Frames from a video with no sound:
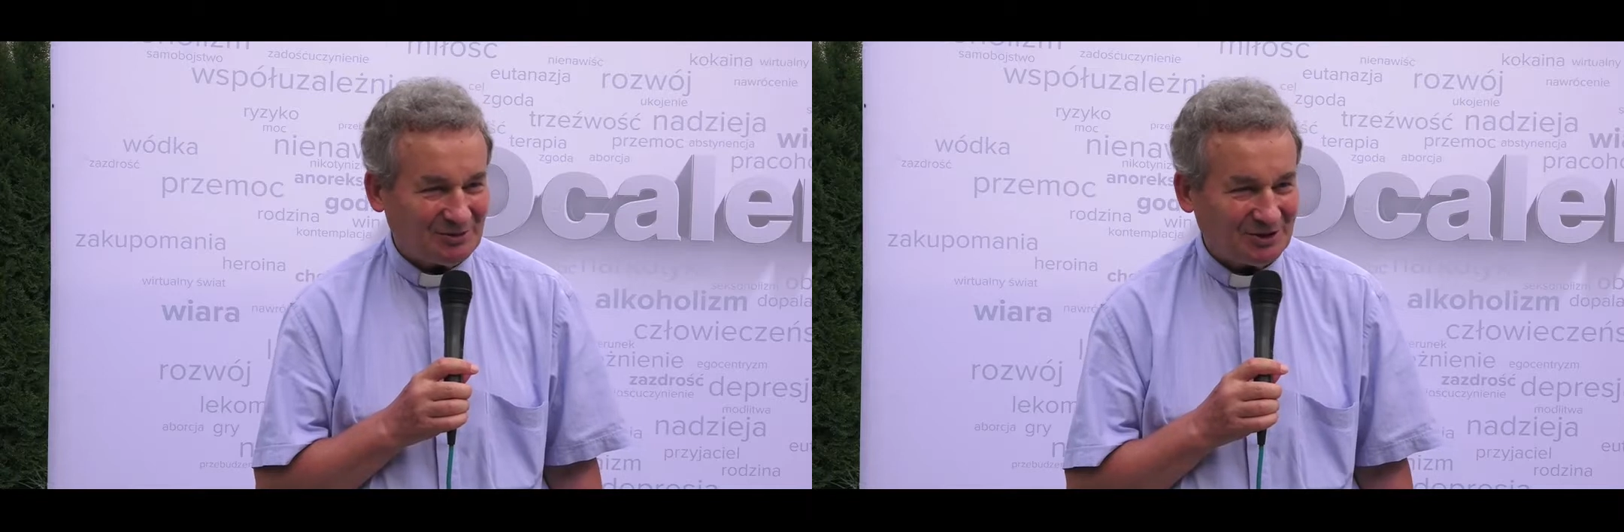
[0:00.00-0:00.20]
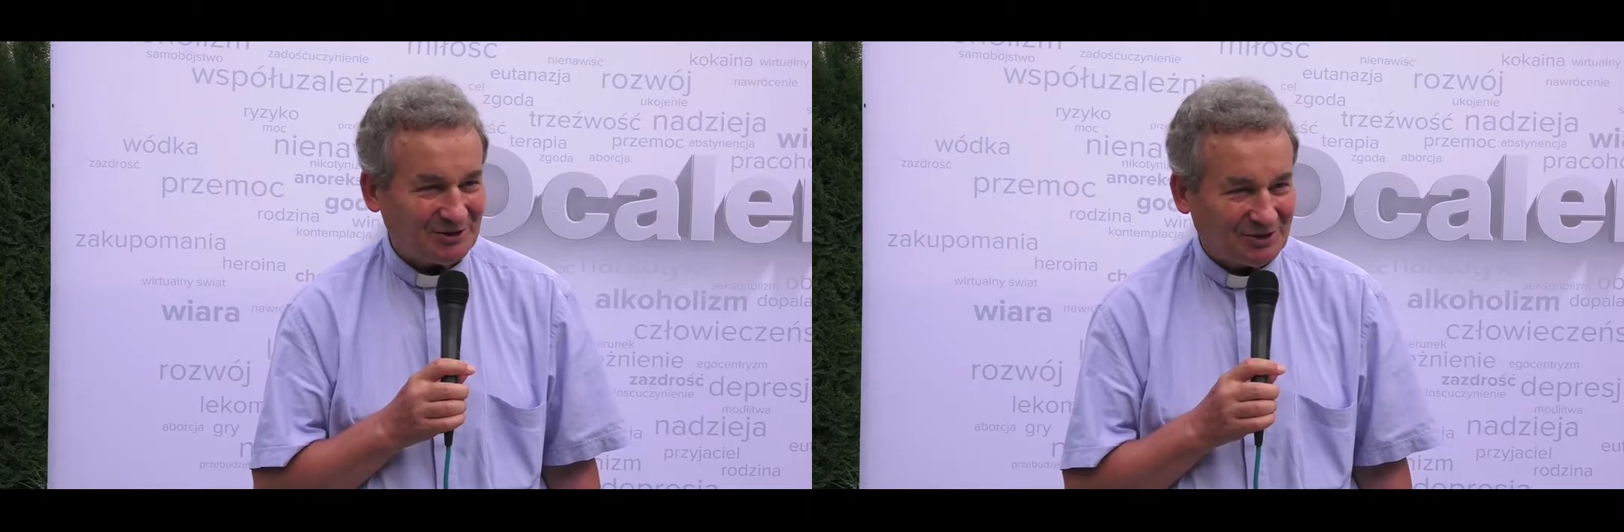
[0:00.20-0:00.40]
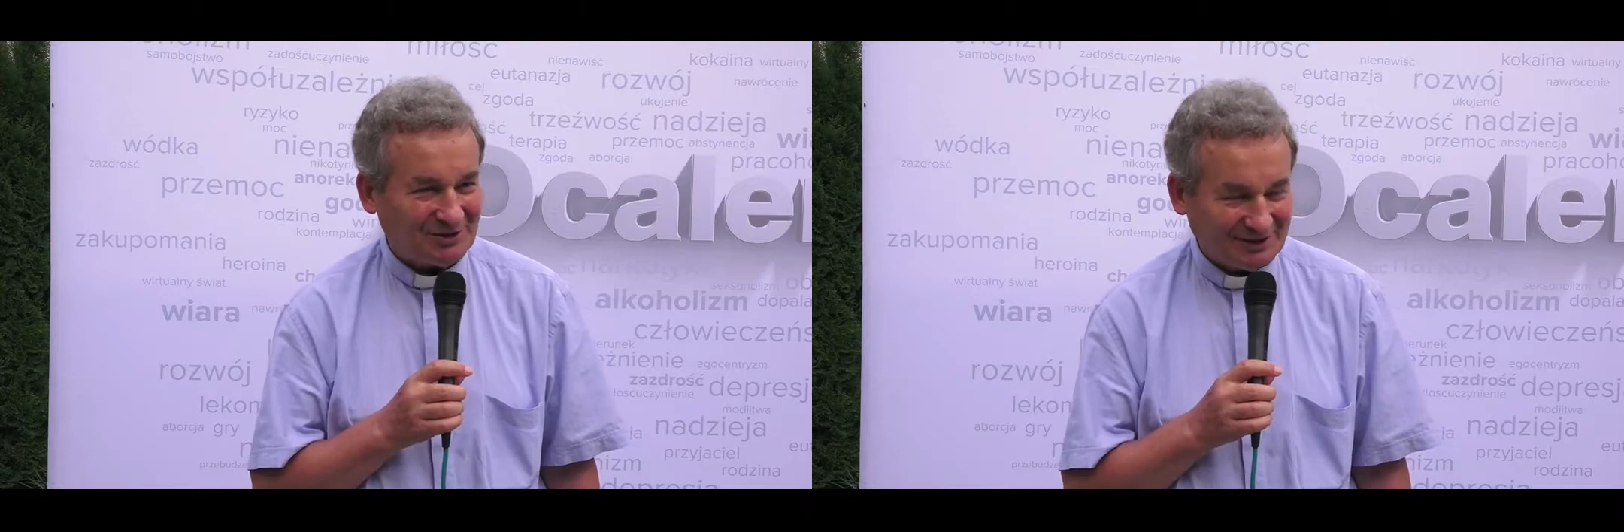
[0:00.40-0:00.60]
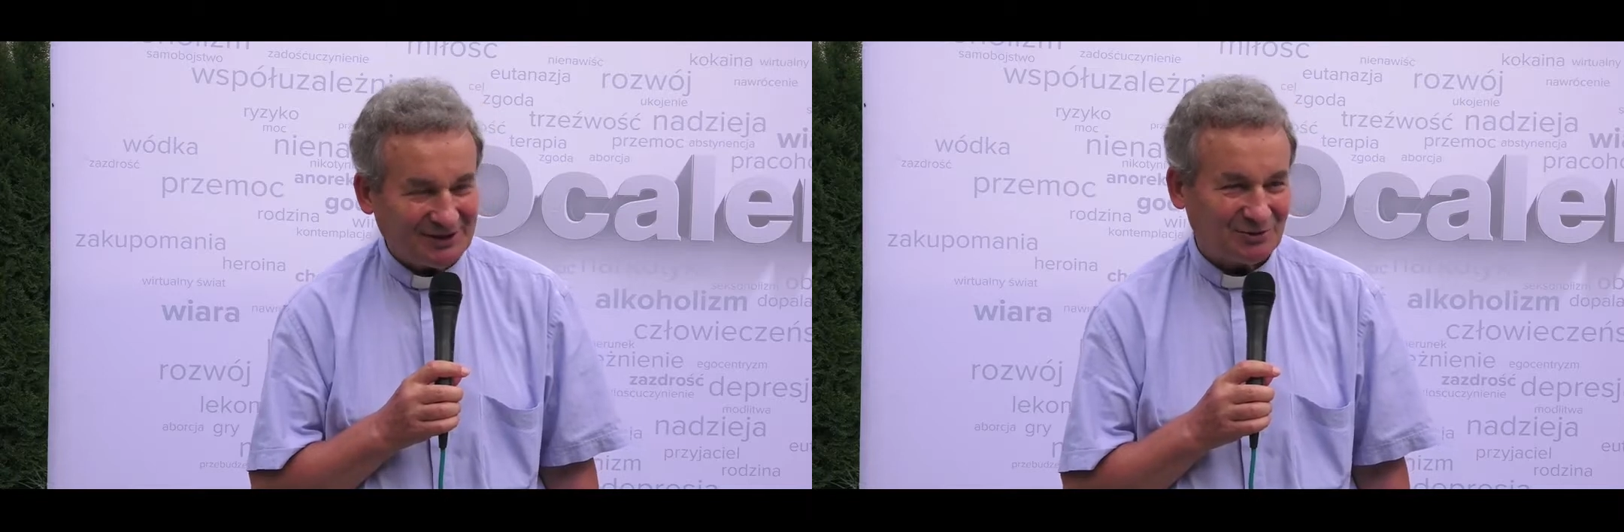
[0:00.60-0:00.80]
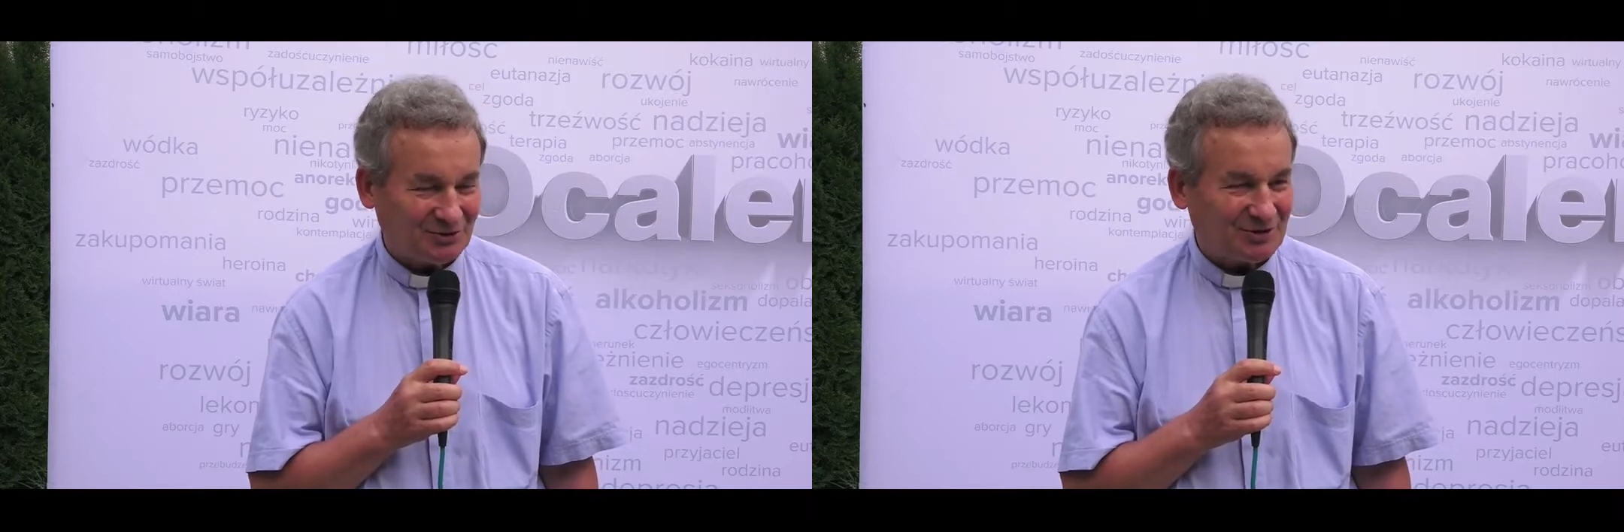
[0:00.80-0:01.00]
się od, od
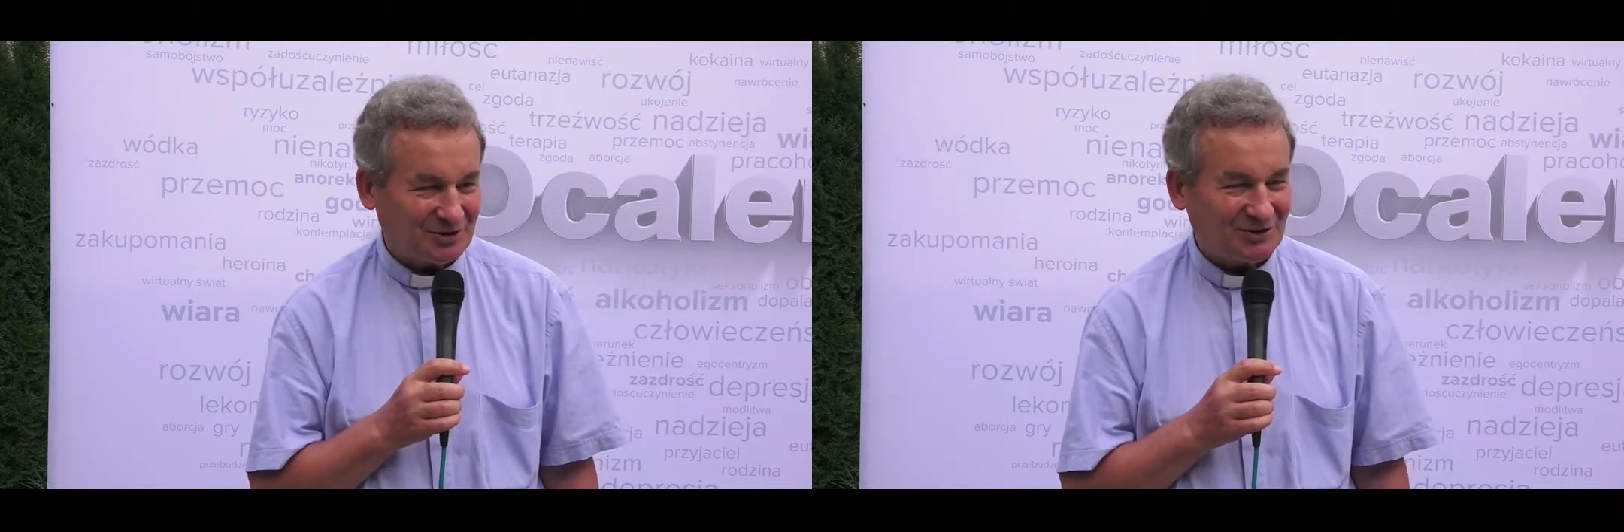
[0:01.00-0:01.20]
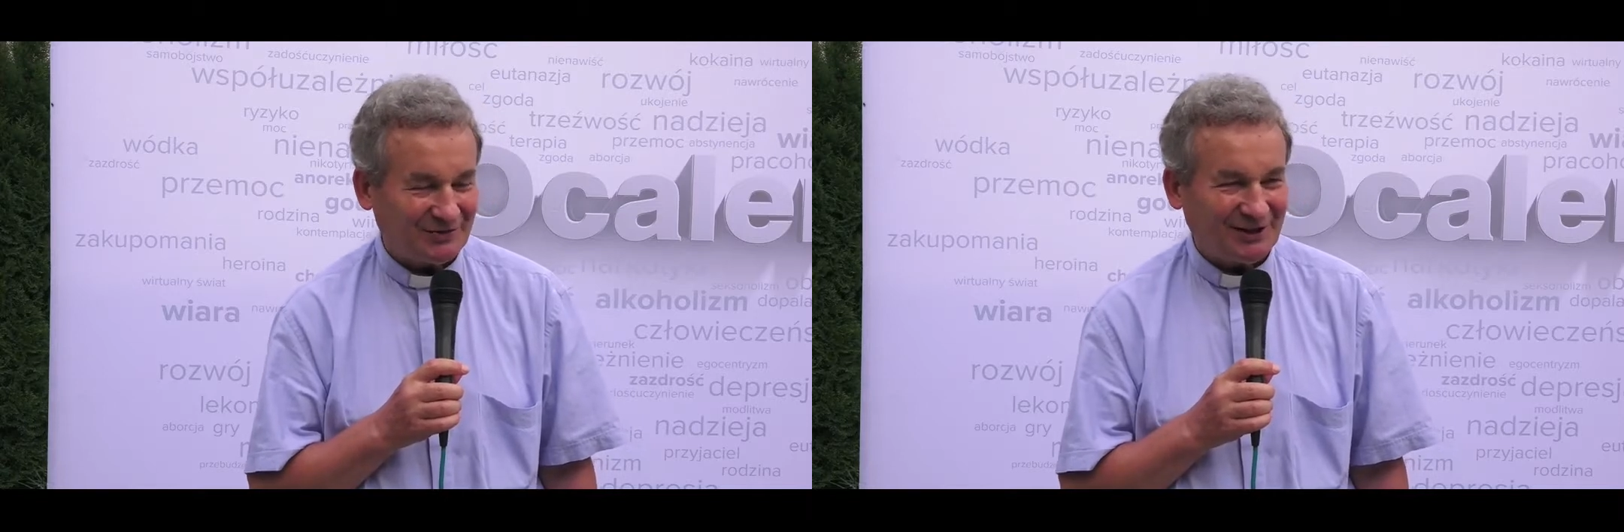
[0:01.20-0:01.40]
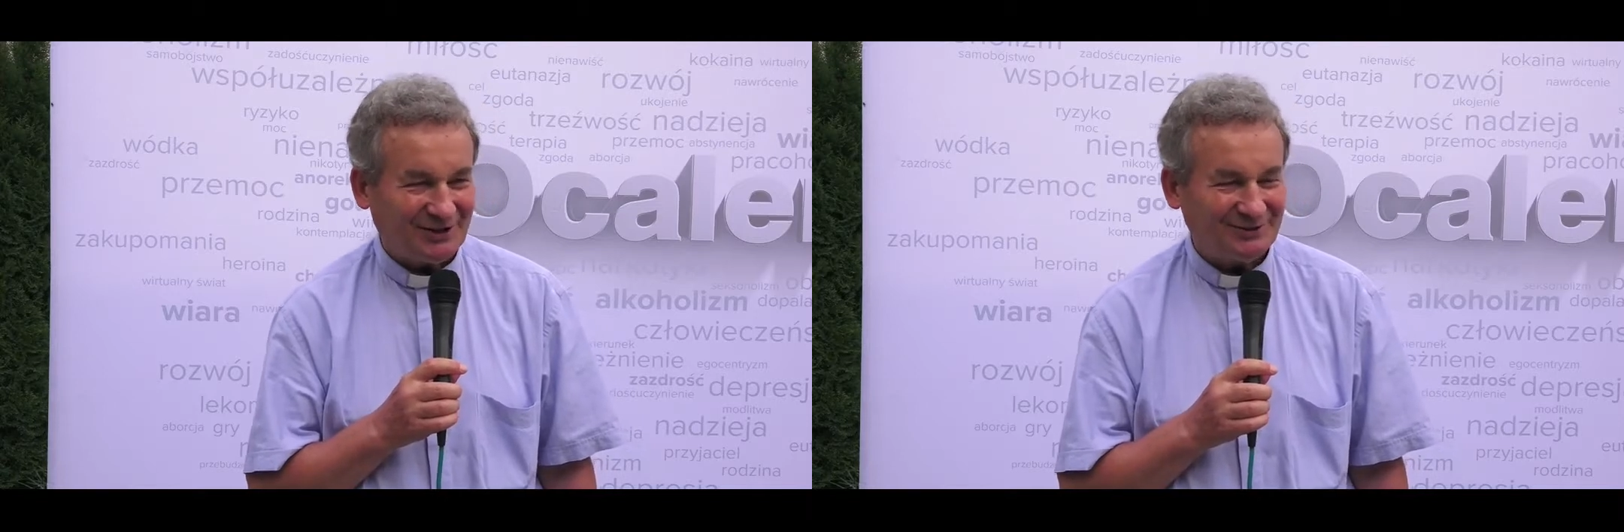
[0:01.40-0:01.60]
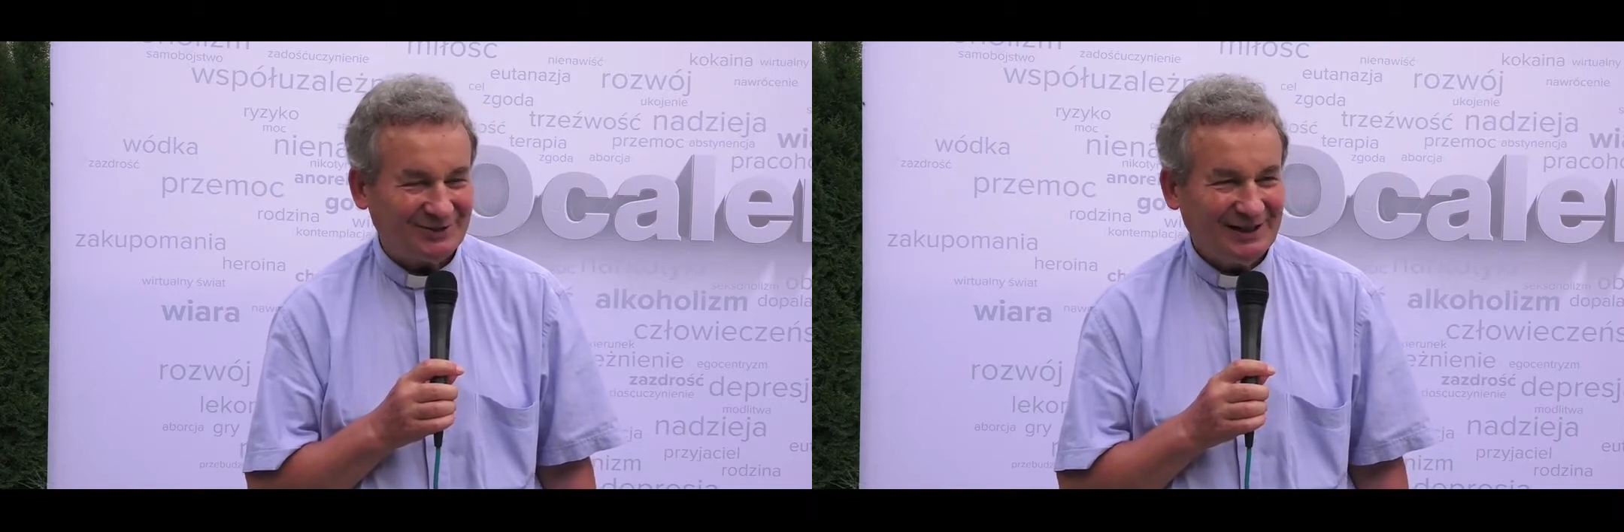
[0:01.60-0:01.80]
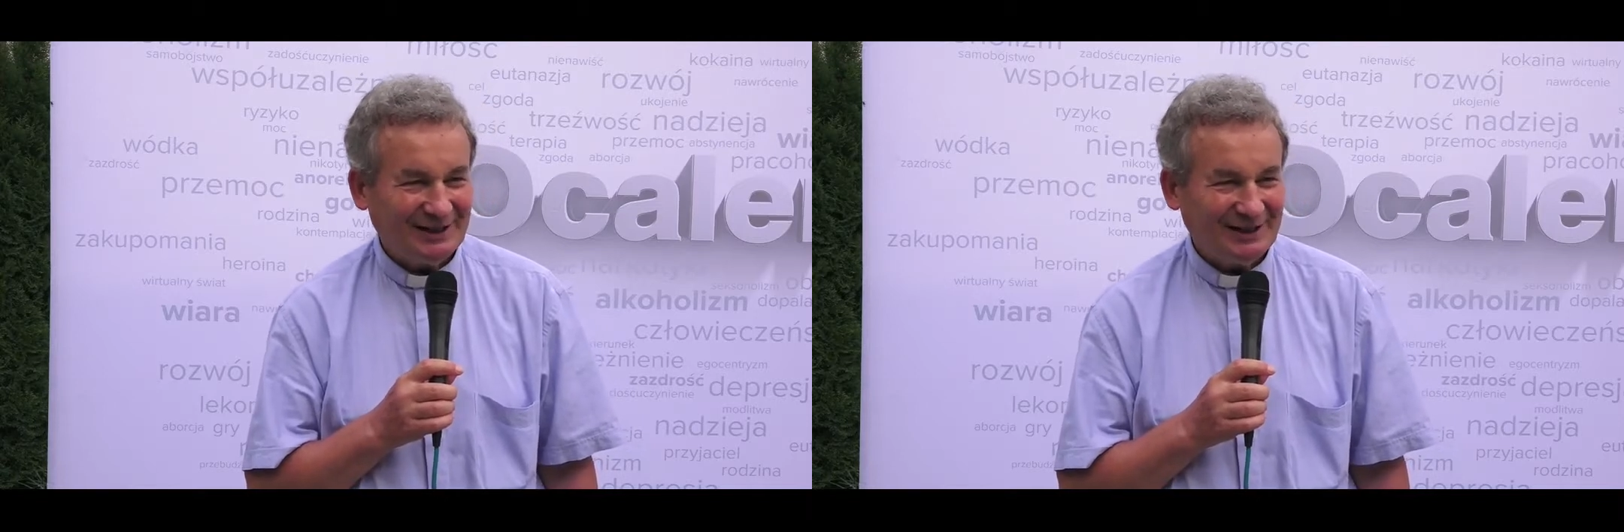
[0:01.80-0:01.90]
tych, którzy trzeźwieją,